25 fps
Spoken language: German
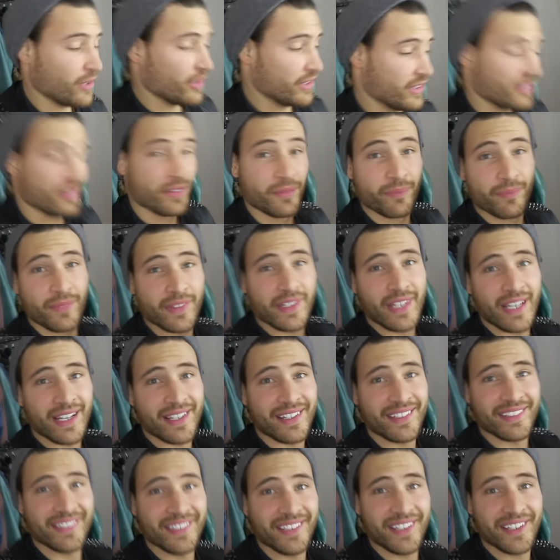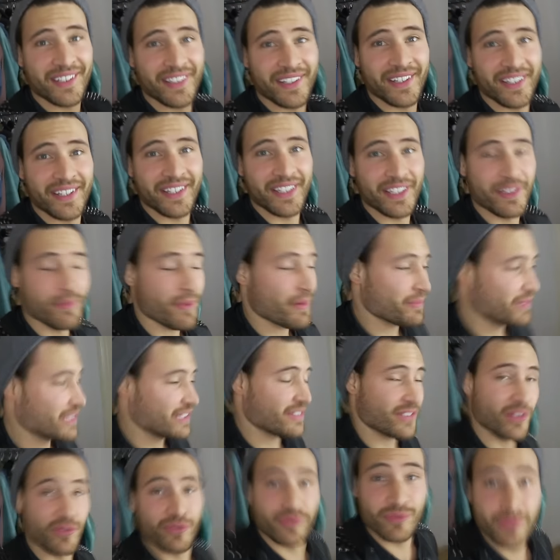Okay, Leute, die Jacke ist hier. Äh, ich mache
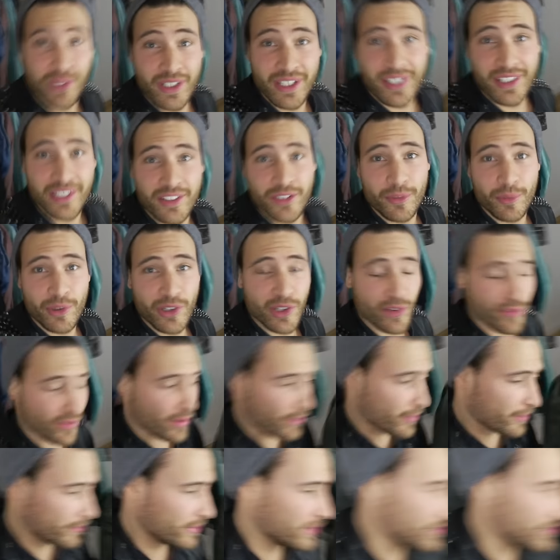mich jetzt auf den Weg. Ich nehme euch einfach mal